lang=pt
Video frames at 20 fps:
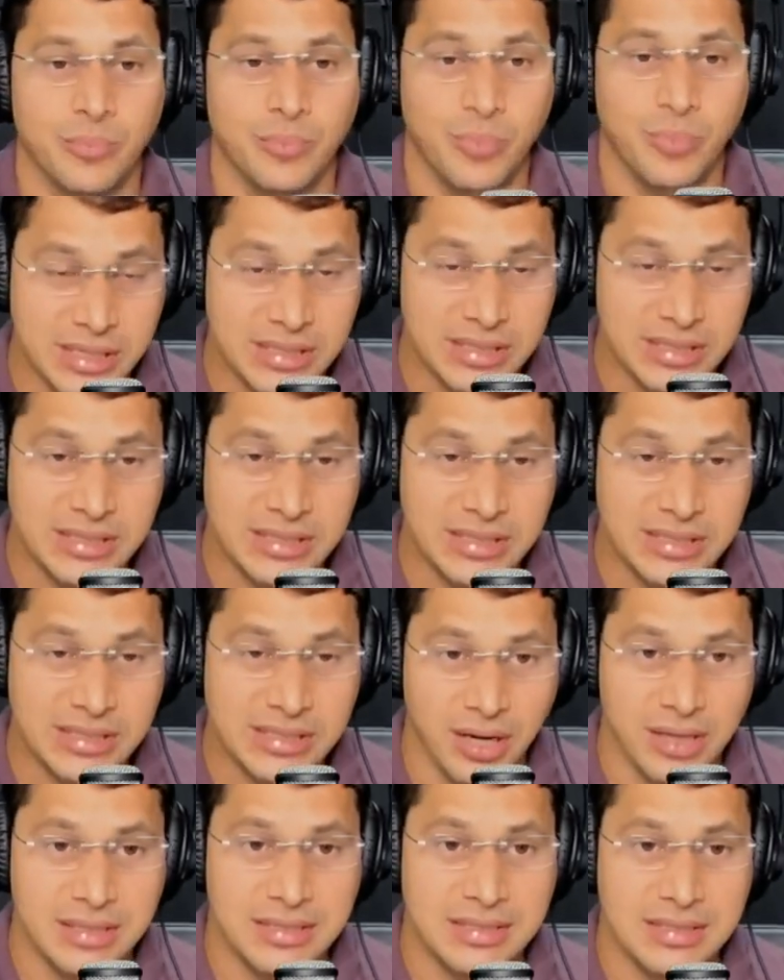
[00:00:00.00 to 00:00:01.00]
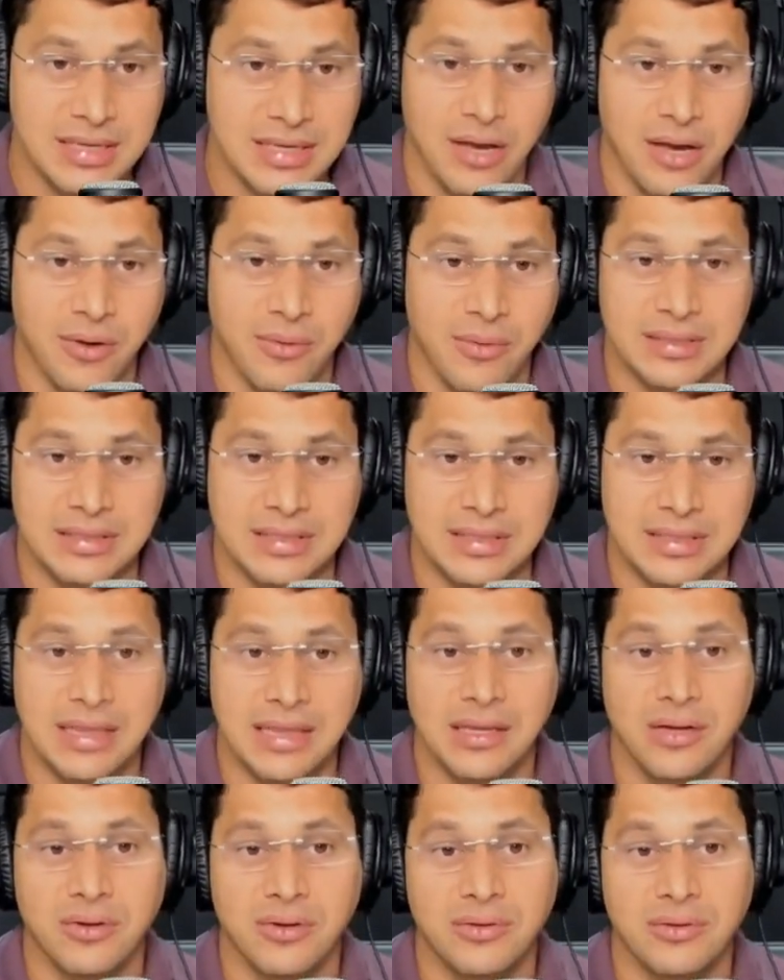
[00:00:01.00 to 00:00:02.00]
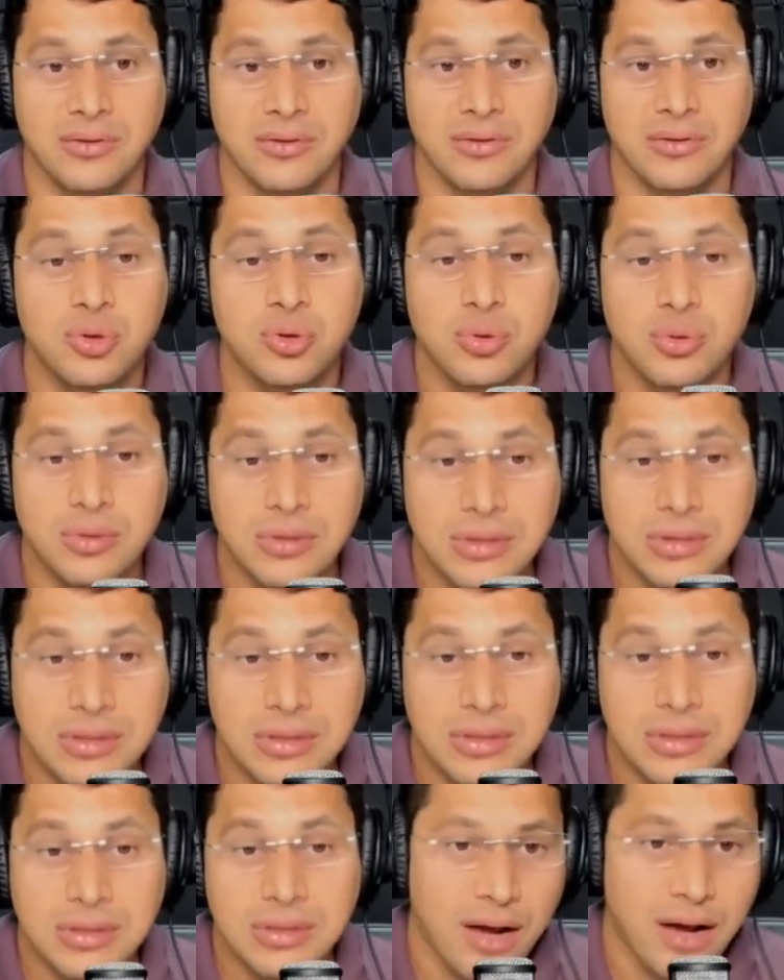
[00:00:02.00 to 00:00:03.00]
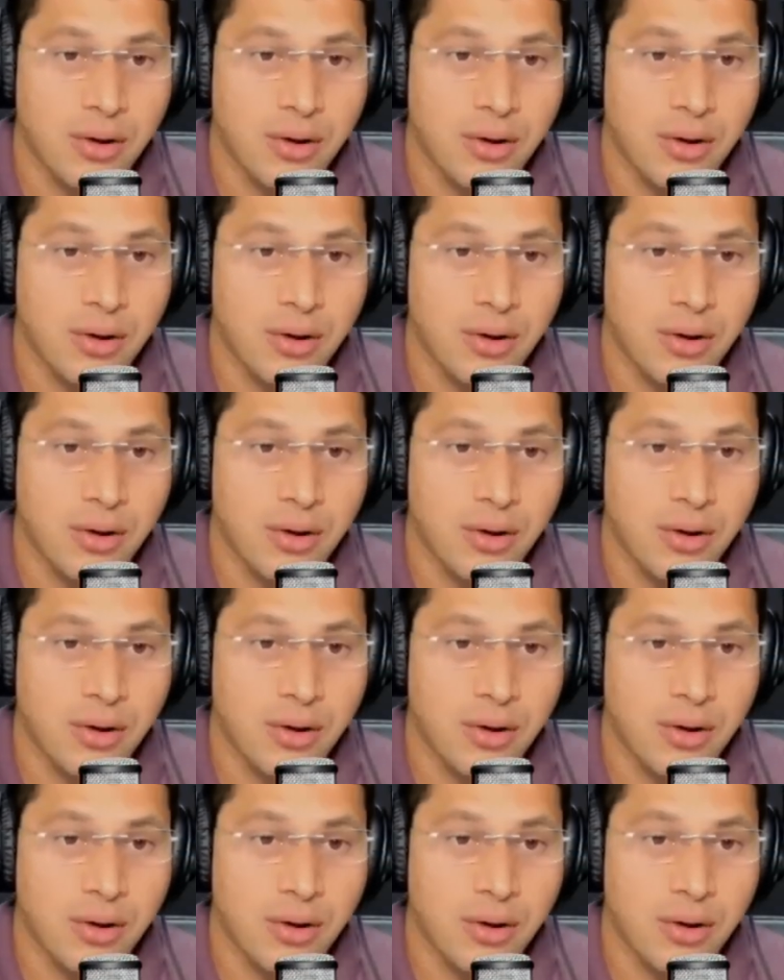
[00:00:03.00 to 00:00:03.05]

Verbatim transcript: Por isso que nós, enquanto cidadão, devemos lutar